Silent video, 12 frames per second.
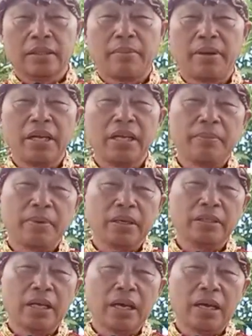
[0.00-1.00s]
Kabarnya apa
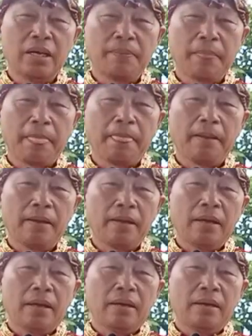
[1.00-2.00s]
kita
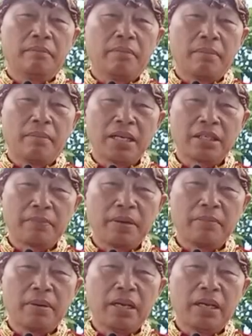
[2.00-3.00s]
mabasa
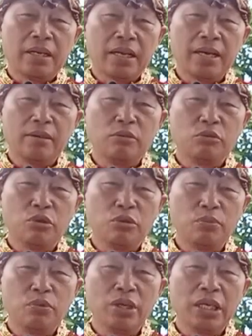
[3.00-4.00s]
pai malelendaya nuntu
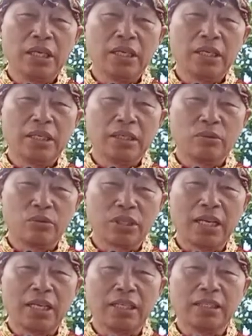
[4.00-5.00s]
impue
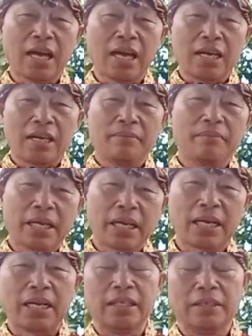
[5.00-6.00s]
kusale kita
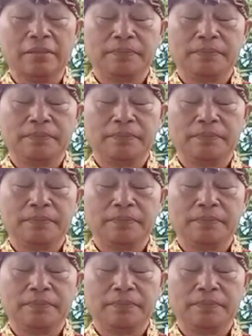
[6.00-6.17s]
mereka kai.